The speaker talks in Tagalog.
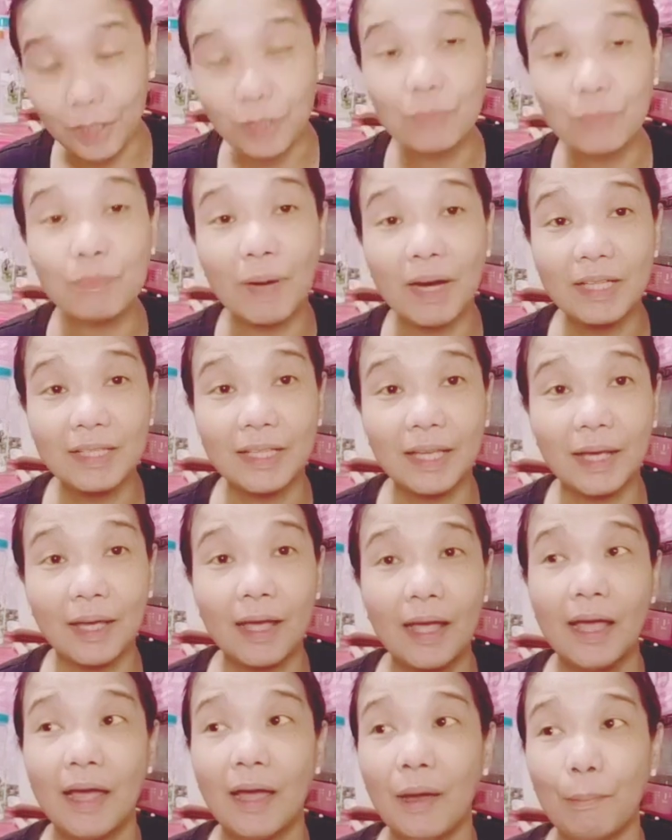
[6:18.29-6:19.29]
Yung box eh,
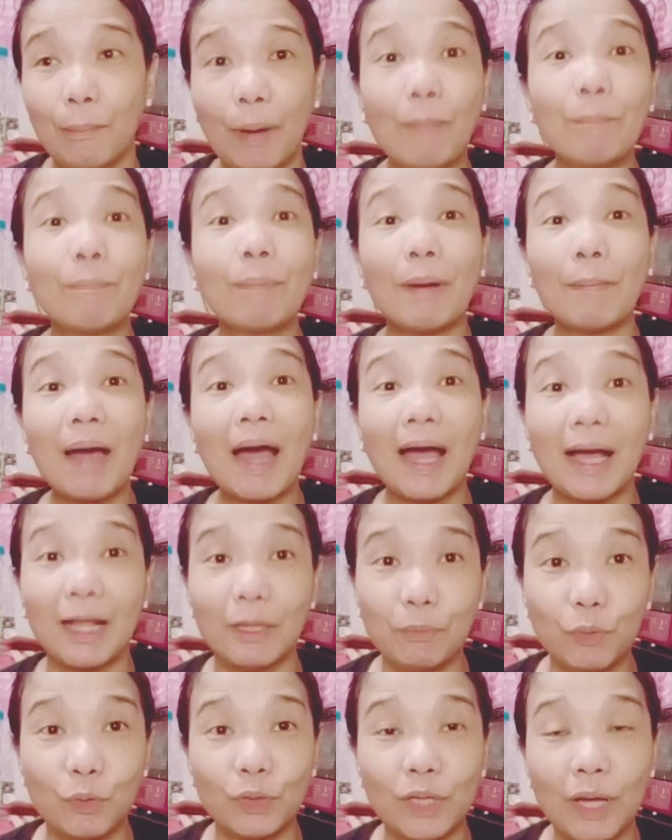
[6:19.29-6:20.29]
pampamahal
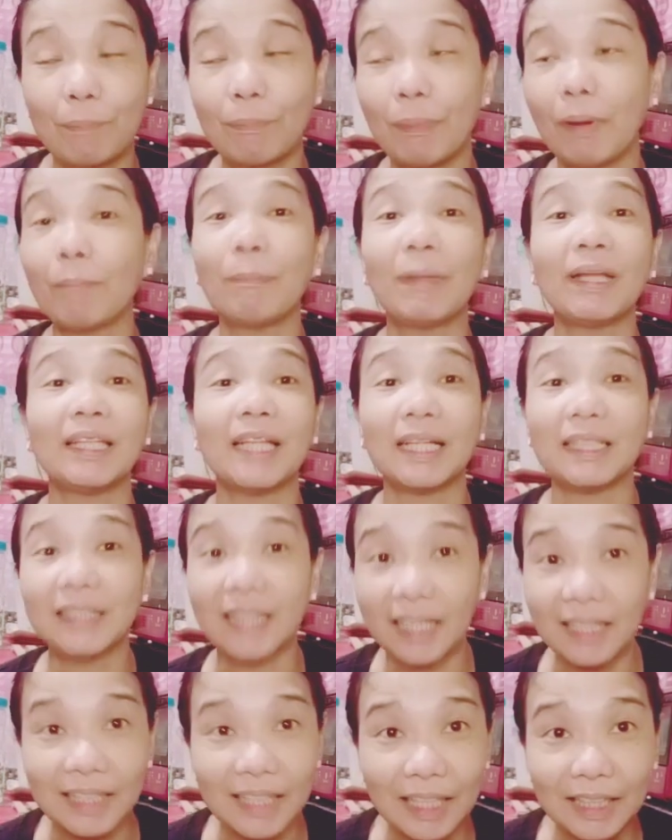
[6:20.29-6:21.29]
po yan,
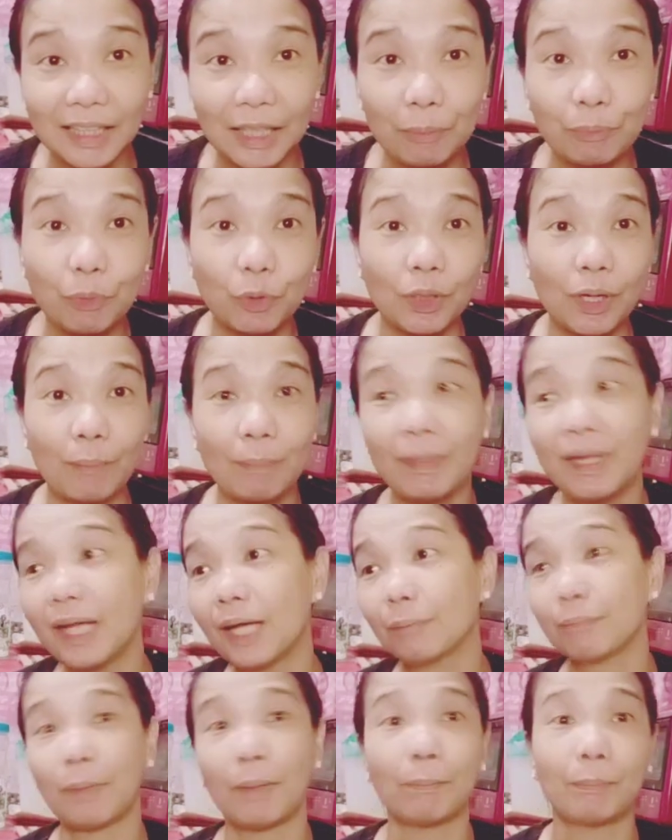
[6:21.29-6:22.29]
pampandagdag lang din po ng
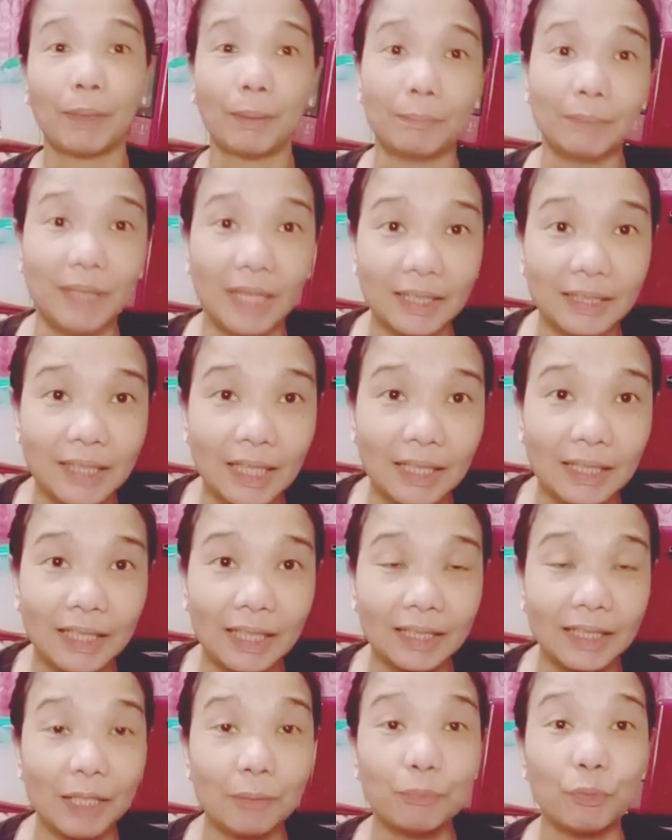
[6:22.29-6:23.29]
bigat, pampagdagdag
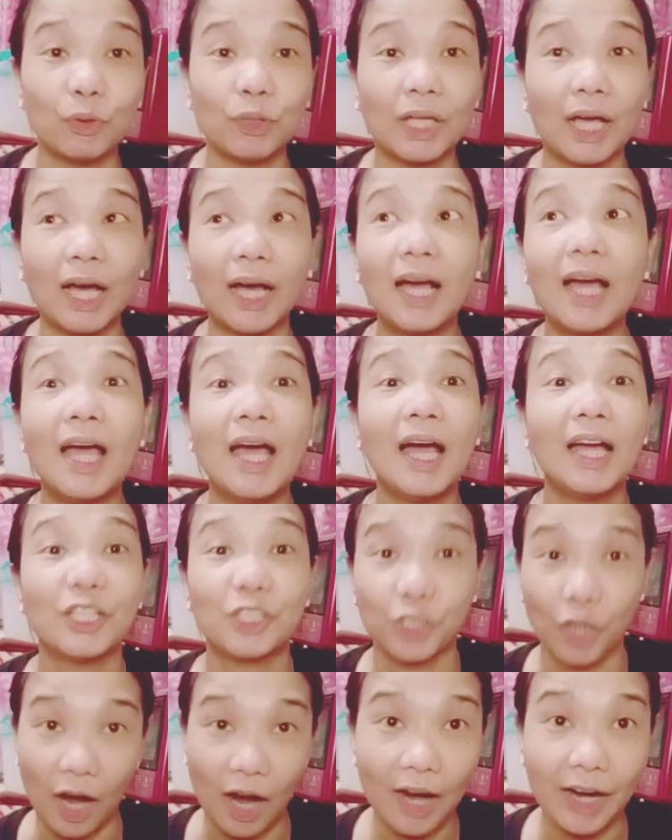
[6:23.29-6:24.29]
lang din po ng
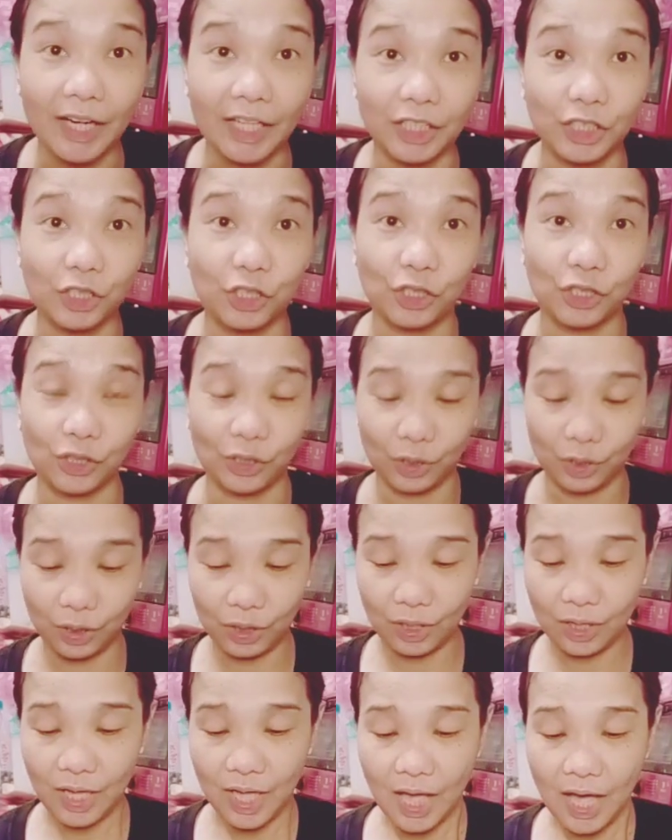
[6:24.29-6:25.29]
charge, no?